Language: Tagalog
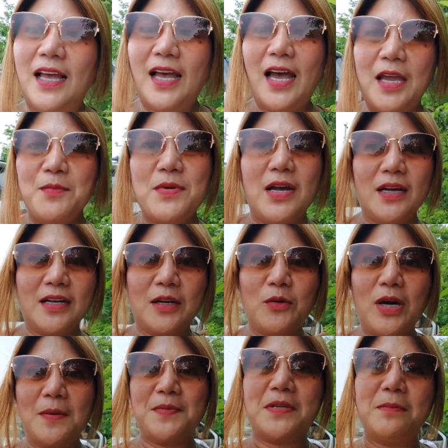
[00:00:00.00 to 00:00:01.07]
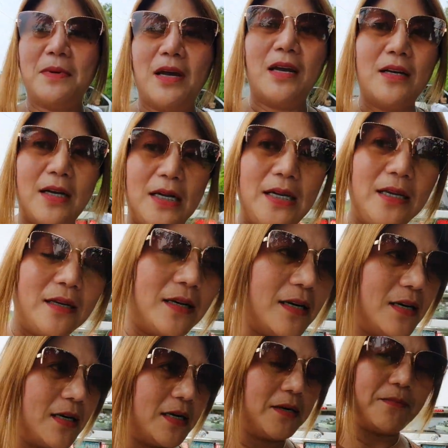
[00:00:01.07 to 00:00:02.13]
Hi mga kagwaps, mga
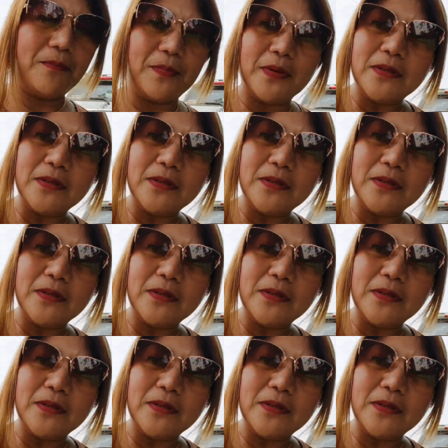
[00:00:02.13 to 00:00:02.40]
kalingap.